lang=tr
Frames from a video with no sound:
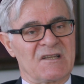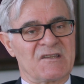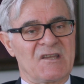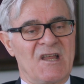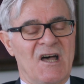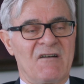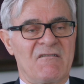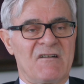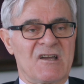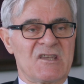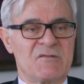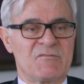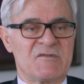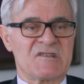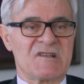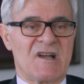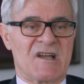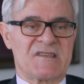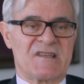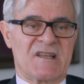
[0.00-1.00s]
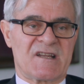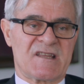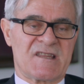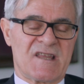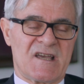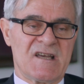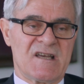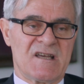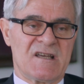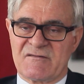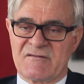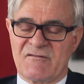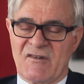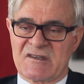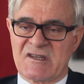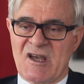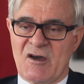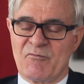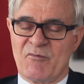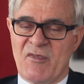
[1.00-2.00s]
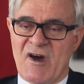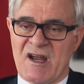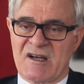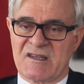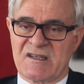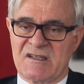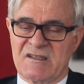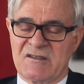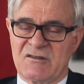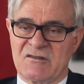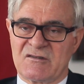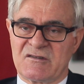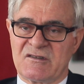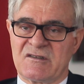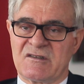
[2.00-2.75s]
Davayı biz Adana'da Vatan Partili, e,